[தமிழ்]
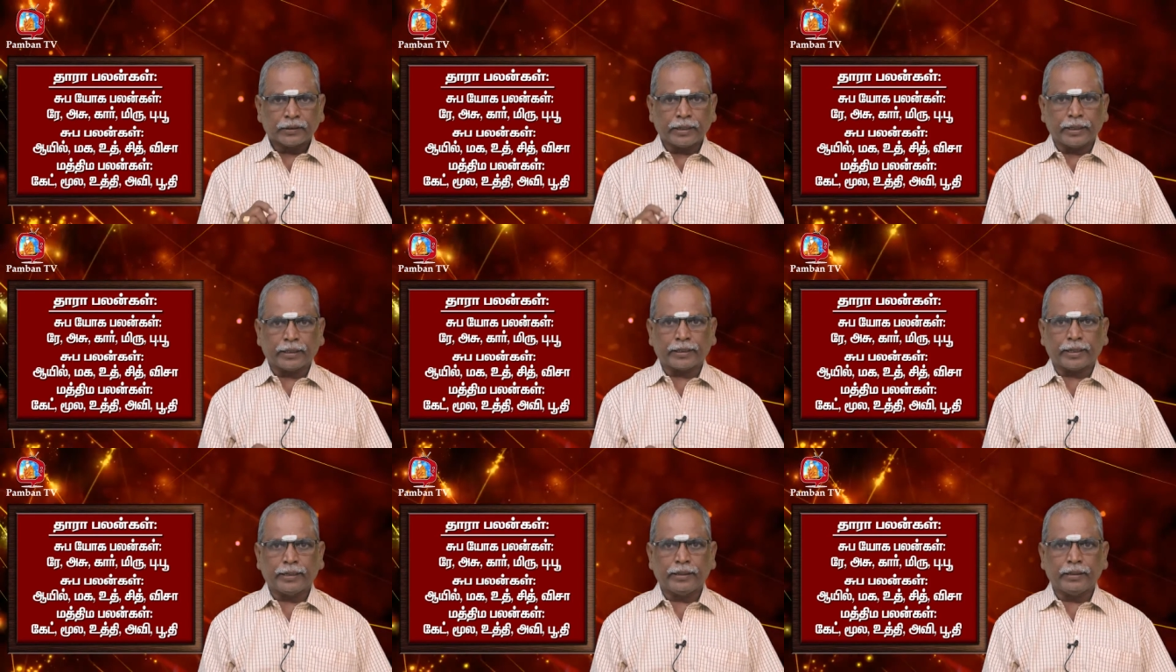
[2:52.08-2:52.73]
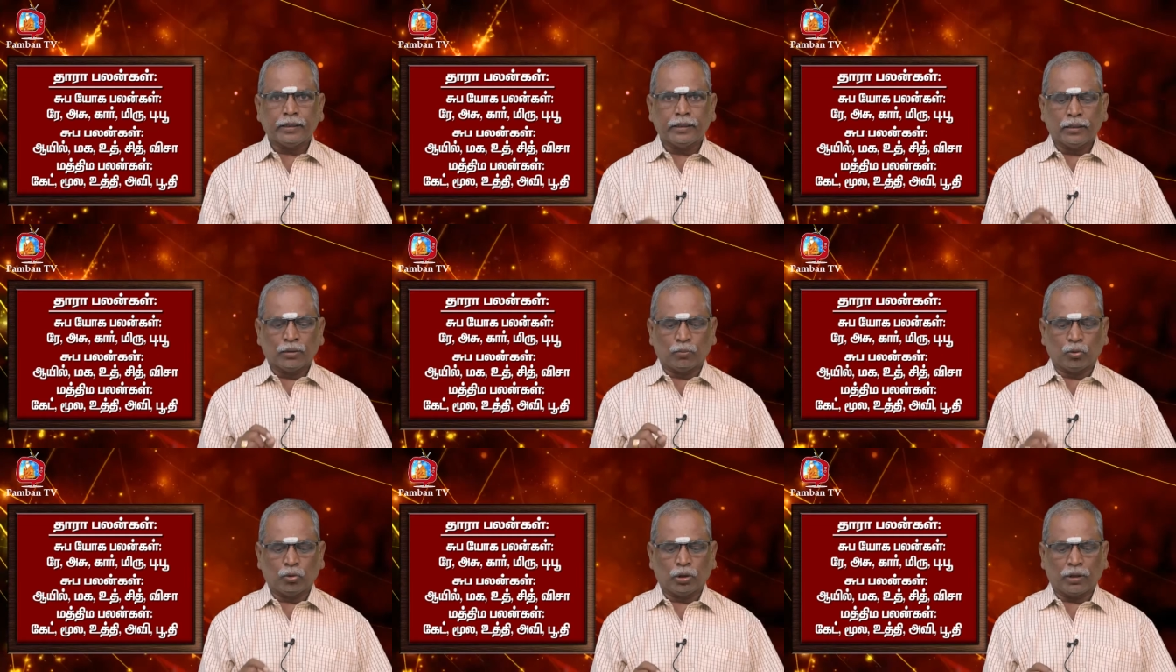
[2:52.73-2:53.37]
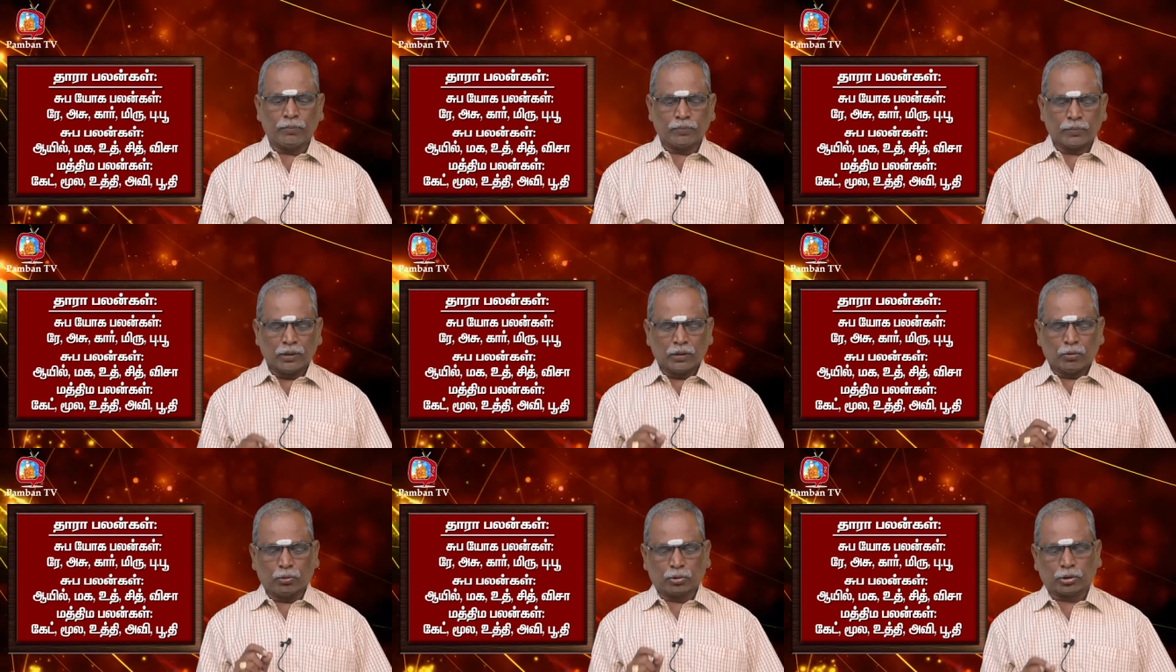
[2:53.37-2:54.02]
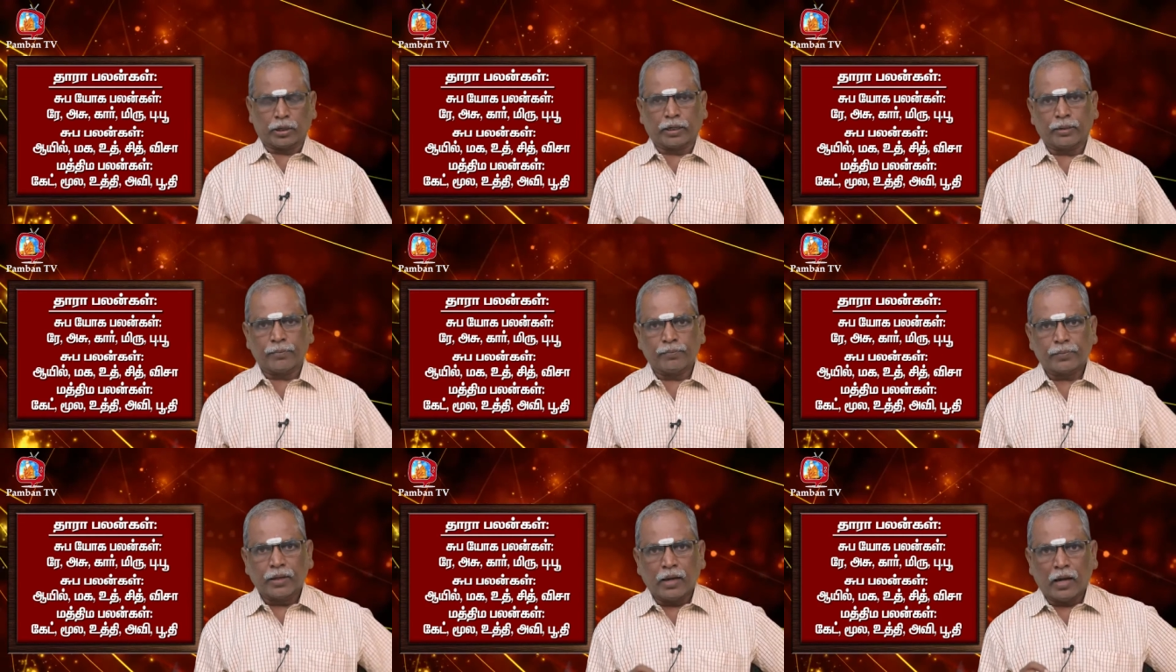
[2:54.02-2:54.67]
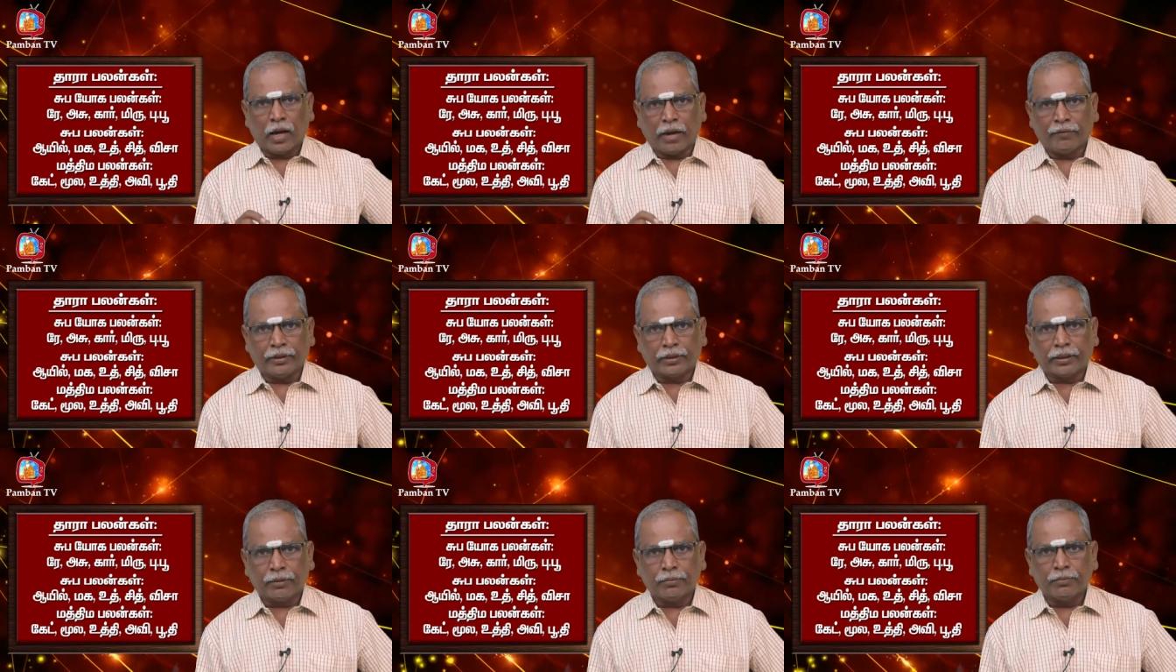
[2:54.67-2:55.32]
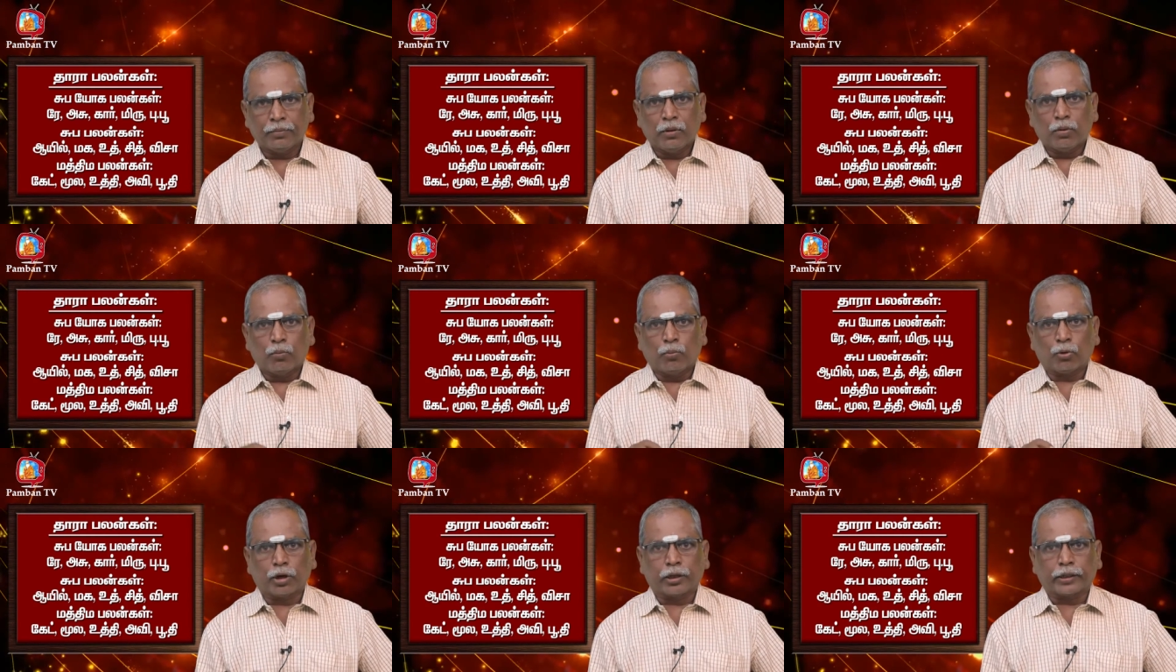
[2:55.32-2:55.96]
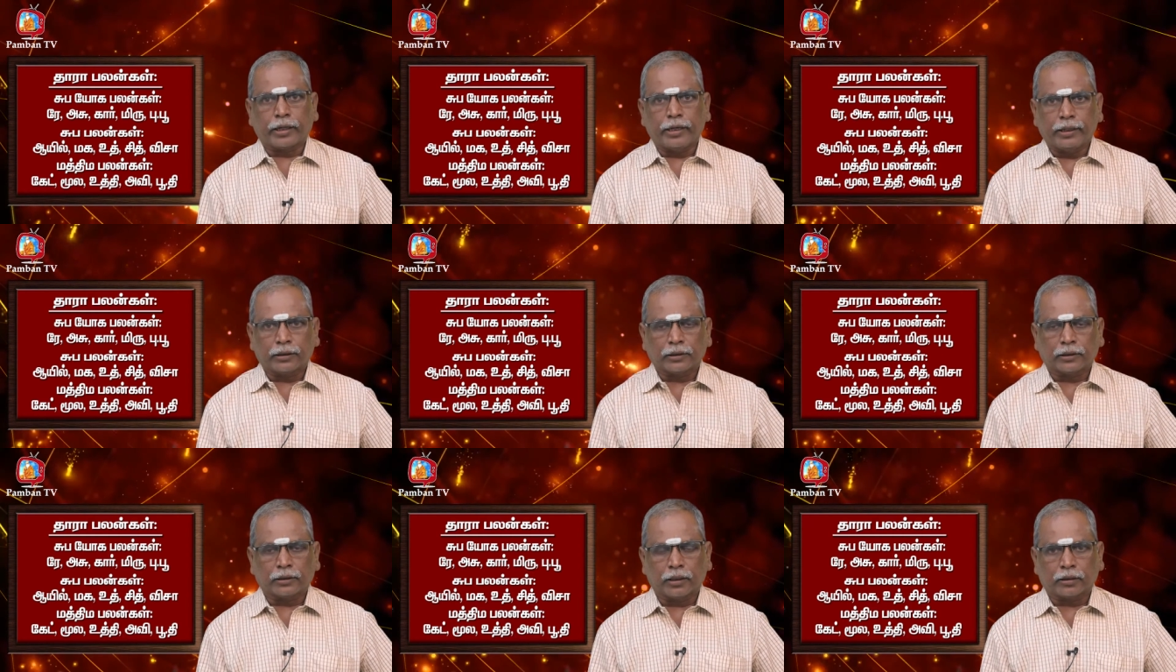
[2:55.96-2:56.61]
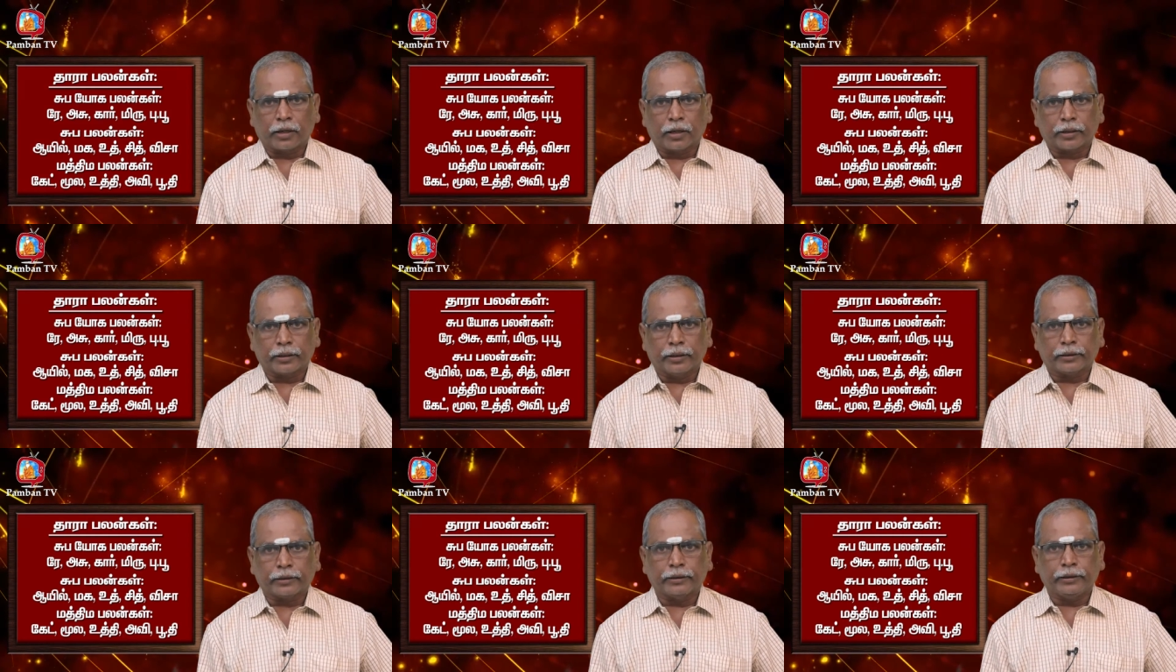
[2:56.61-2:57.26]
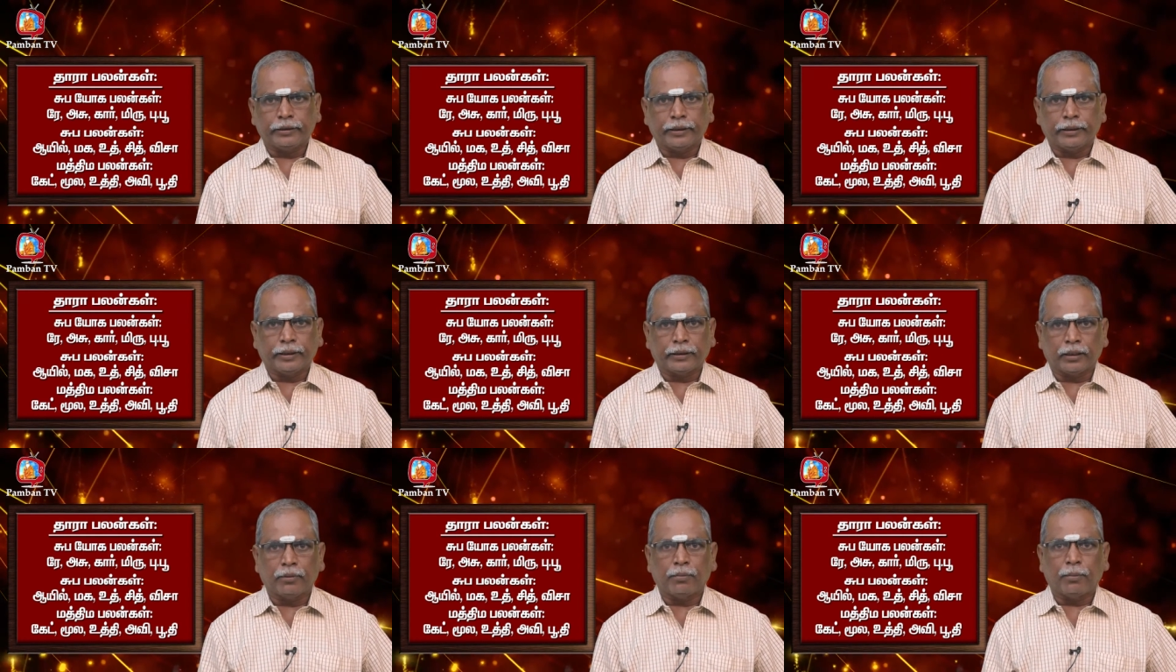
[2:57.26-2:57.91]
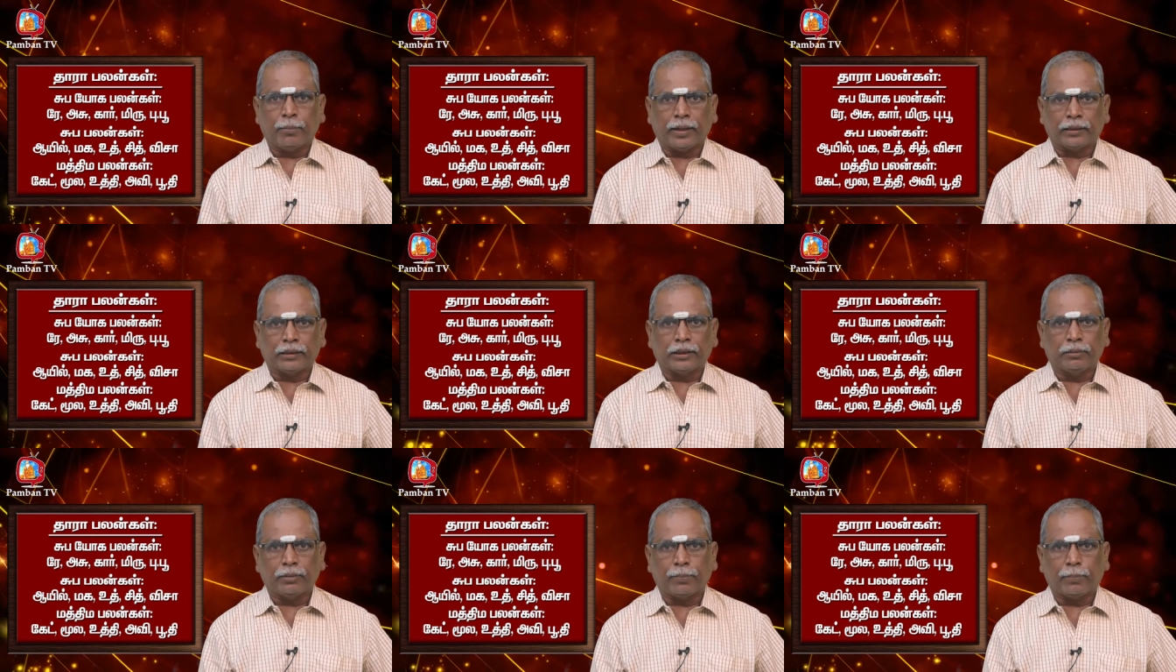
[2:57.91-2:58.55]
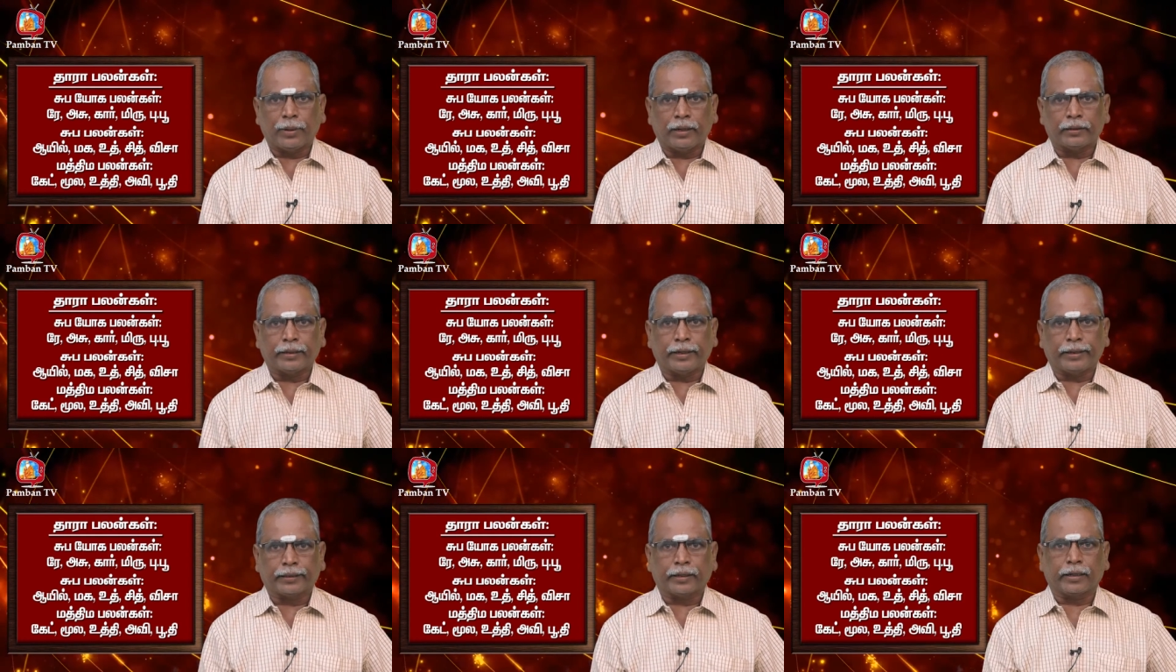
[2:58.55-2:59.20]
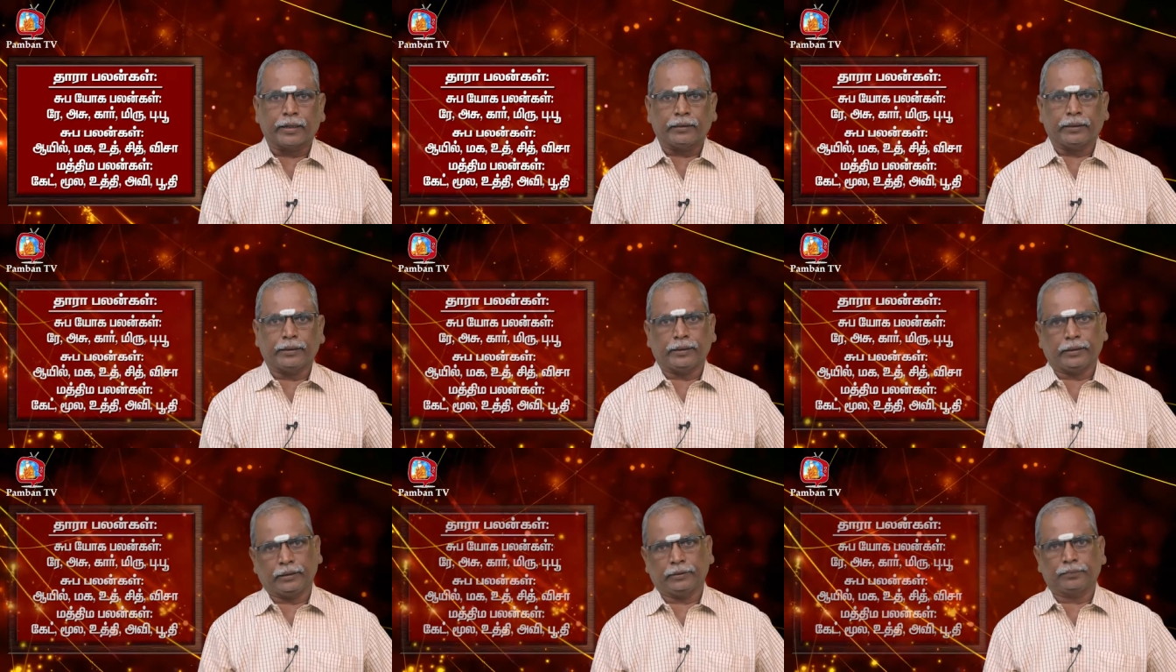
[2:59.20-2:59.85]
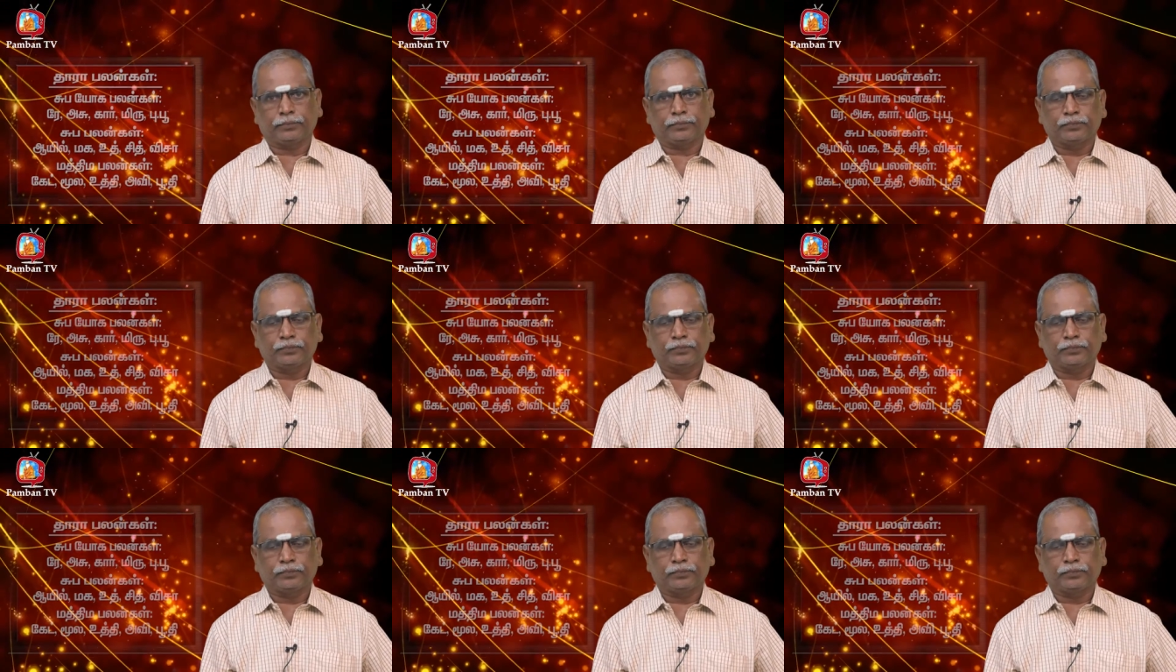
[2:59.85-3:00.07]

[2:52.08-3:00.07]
கேட்டை மூலம் உத்திரடம் அவிட்டம் புரட்டாய் நட்சத்திரக்காரர்களுக்கு இன்றைய தினம் மத்தியம பலன் கிடைக்க காத்திருக்கிறது